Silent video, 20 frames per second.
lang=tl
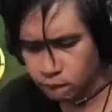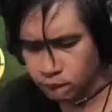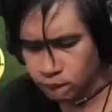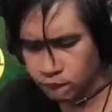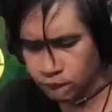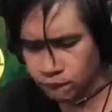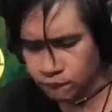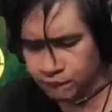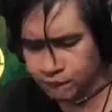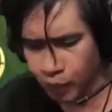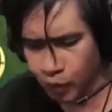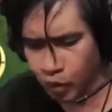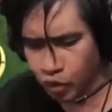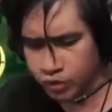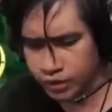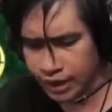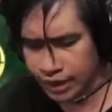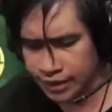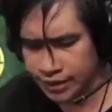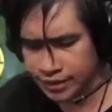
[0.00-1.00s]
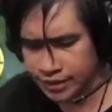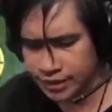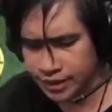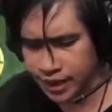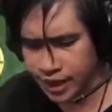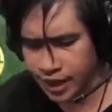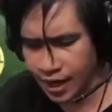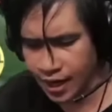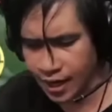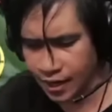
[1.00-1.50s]
Hmm, putragis
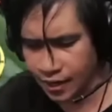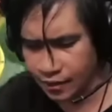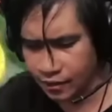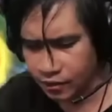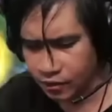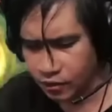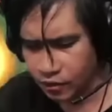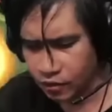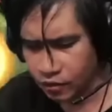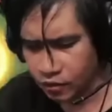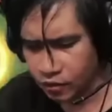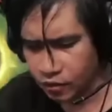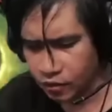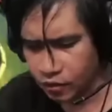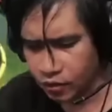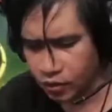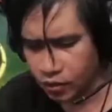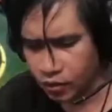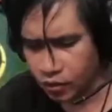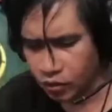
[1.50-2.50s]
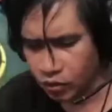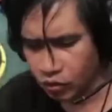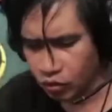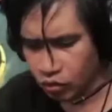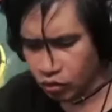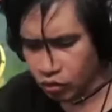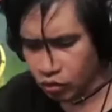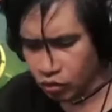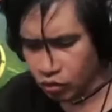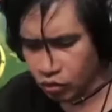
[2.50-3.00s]
ka!
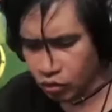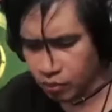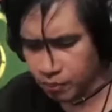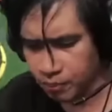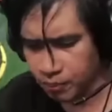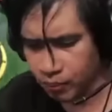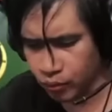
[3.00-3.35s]
Oh,